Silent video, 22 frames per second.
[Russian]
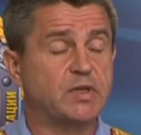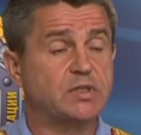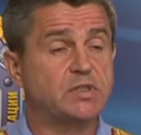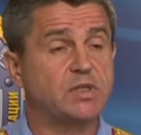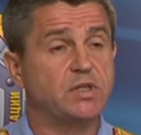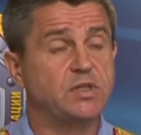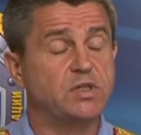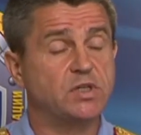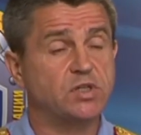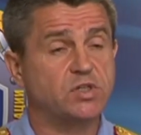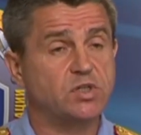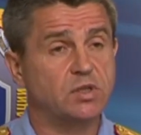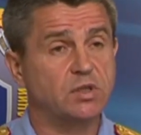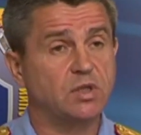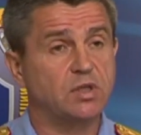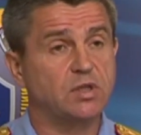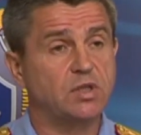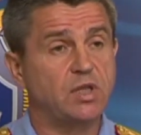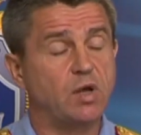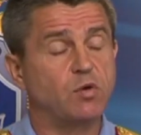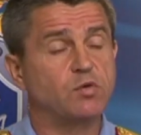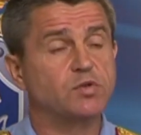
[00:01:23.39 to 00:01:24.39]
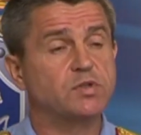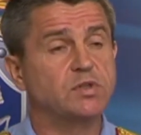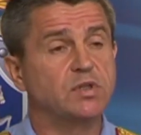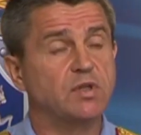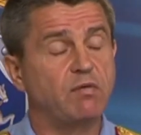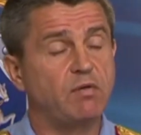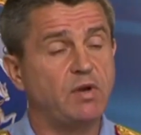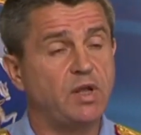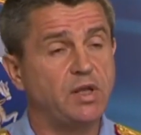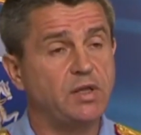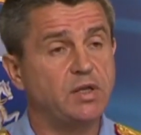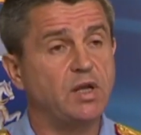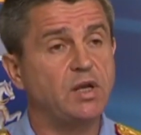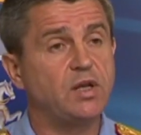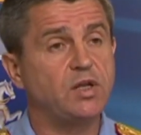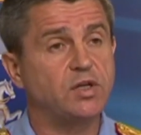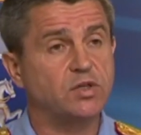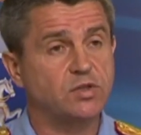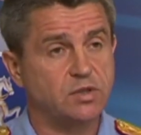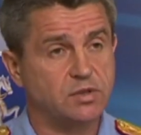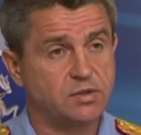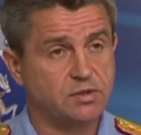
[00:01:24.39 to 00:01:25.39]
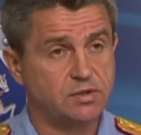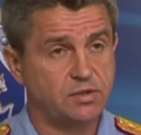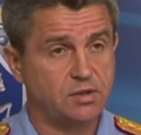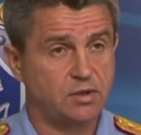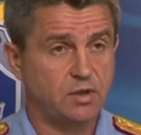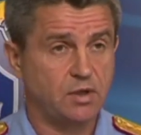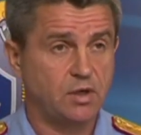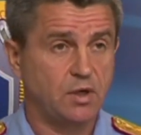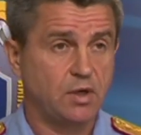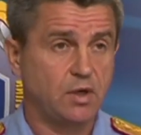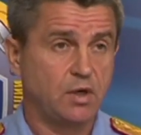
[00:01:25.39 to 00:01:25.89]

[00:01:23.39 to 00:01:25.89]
задержана для установления личности